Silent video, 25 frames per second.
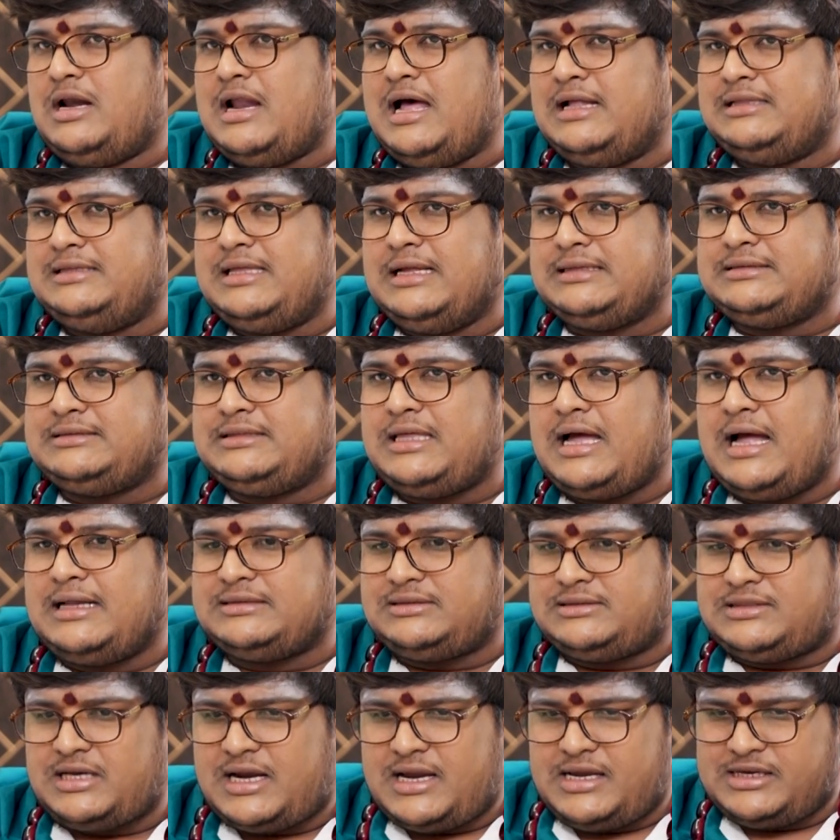నా
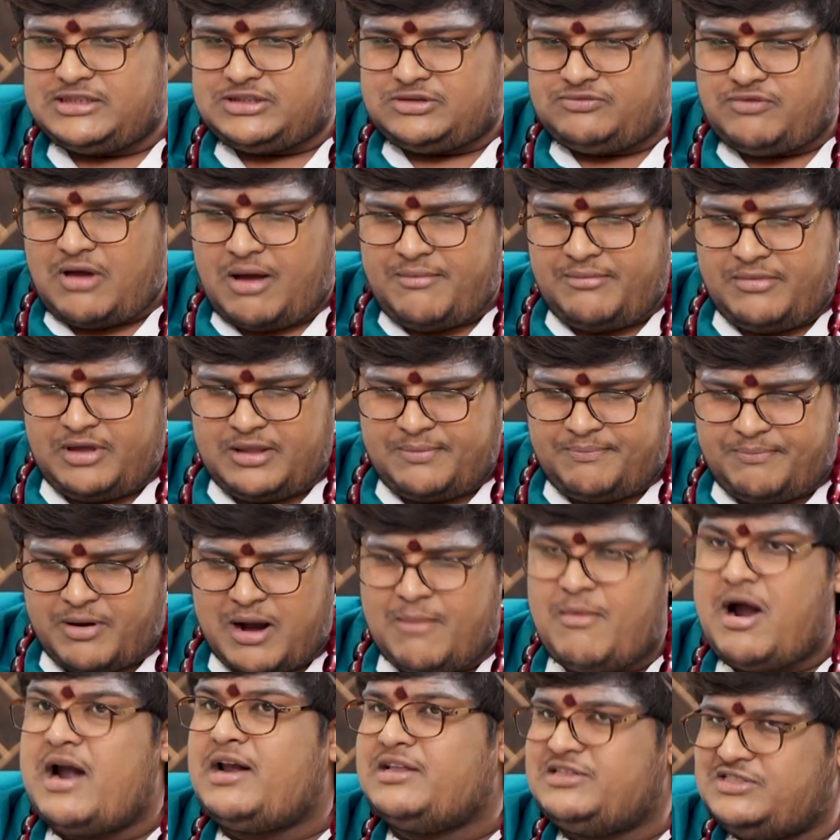దత్తాత్రేయ స్వామి మీద
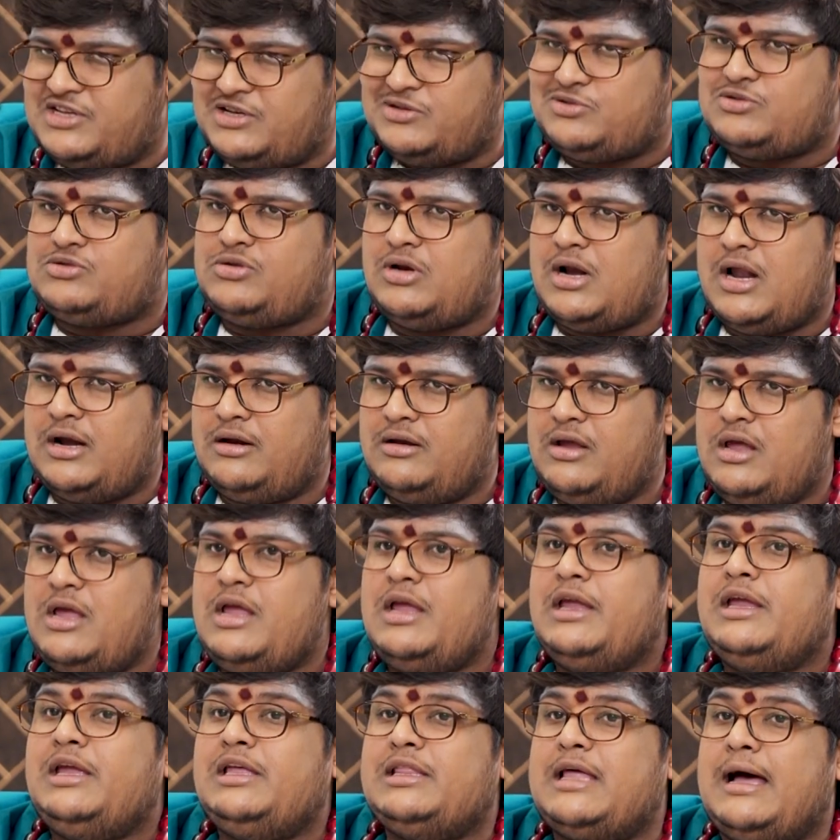ప్రమాణం చేస్తున్నాను
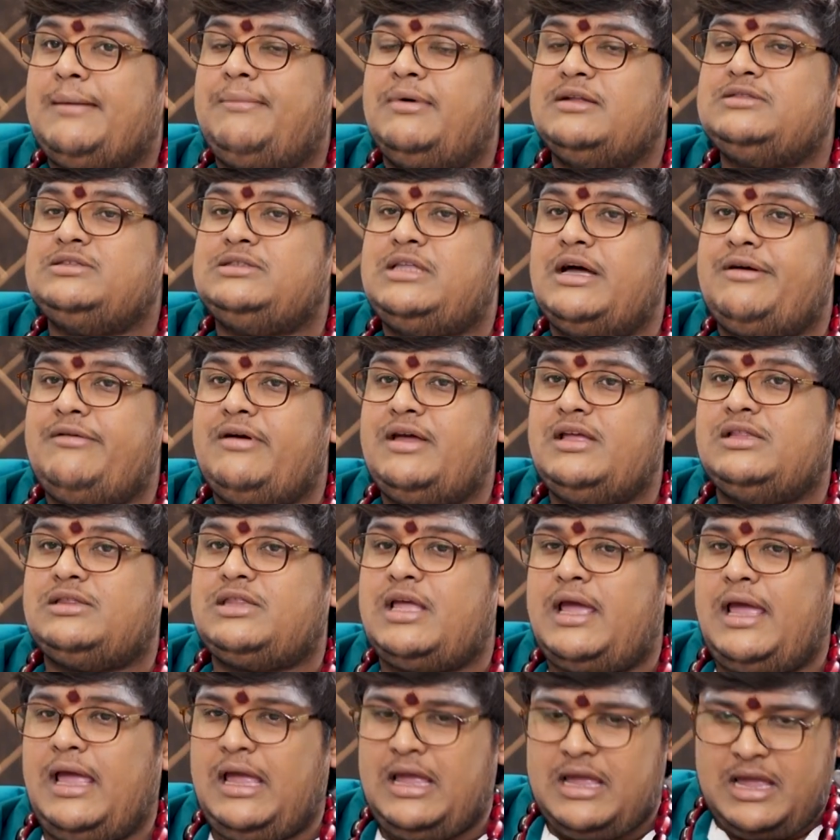ఇది
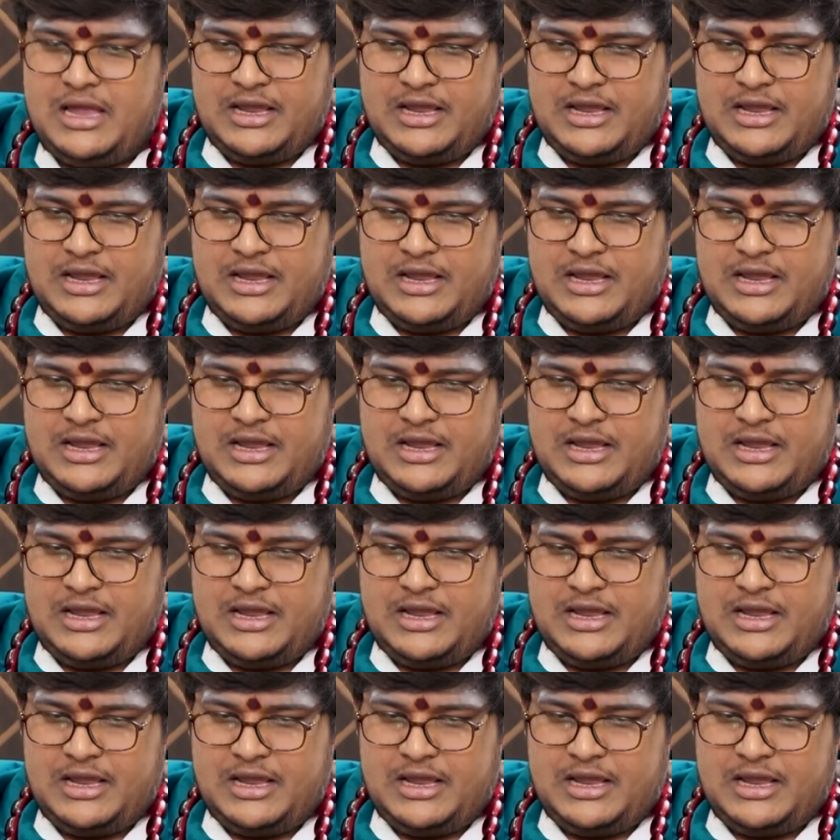అబద్ధమైతే